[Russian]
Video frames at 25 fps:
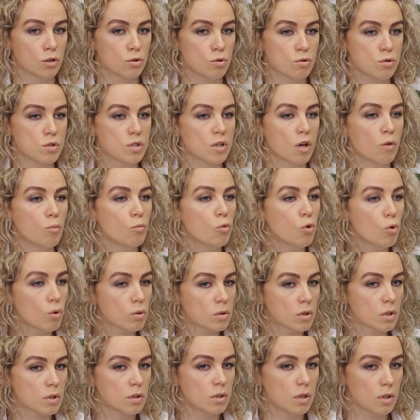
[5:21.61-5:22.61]
то есть кому
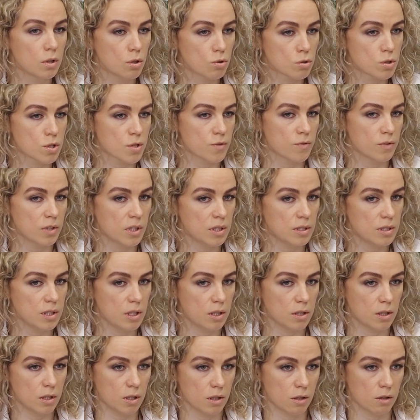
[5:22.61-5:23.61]
он отдает свои
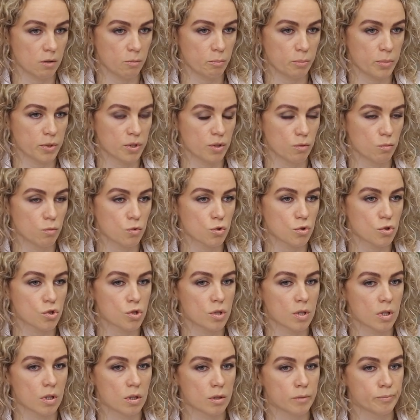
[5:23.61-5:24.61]
деньги, потому
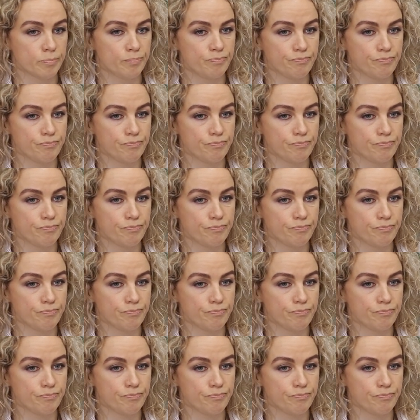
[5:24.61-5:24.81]
что